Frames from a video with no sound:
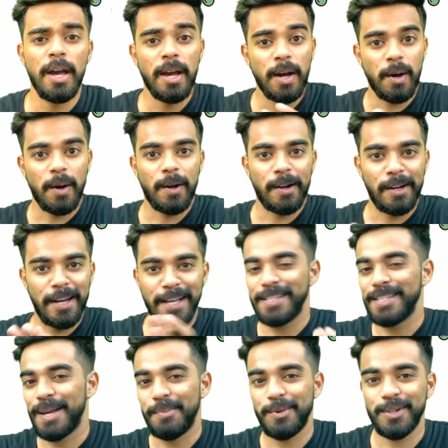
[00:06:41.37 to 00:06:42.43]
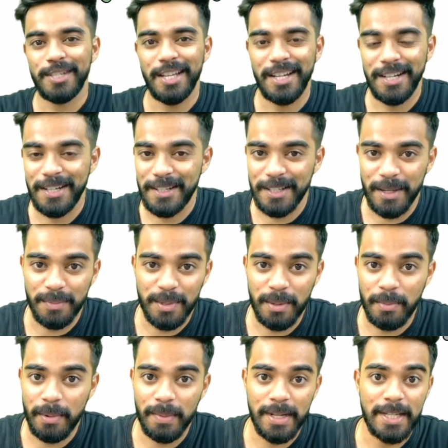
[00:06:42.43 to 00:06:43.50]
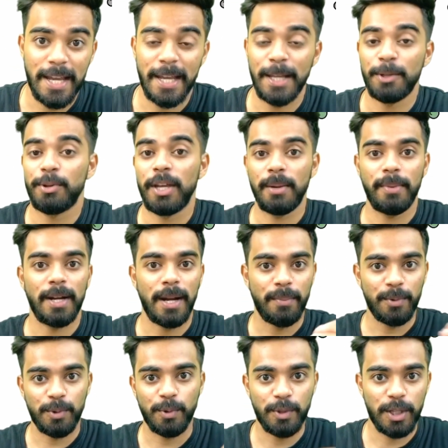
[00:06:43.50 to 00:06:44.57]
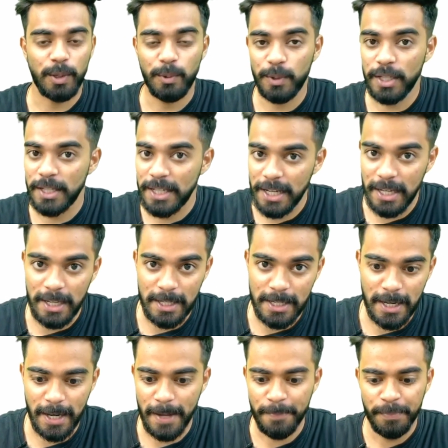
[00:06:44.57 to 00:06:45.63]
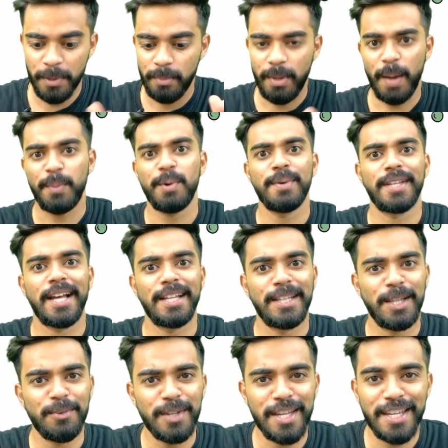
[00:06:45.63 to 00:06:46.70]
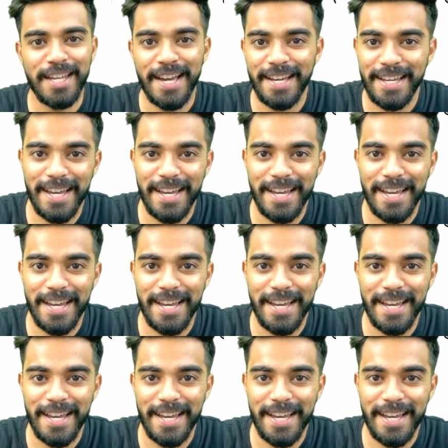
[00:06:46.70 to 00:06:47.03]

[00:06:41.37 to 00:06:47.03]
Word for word: और लिंक्स आपको सारे डिस्क्रिप्शन में मिल जाएंगे तो एक बार आप उसको ज़रूर से चेक कीजिएगा मैं आपको बता देता हूँ कि क्या क्या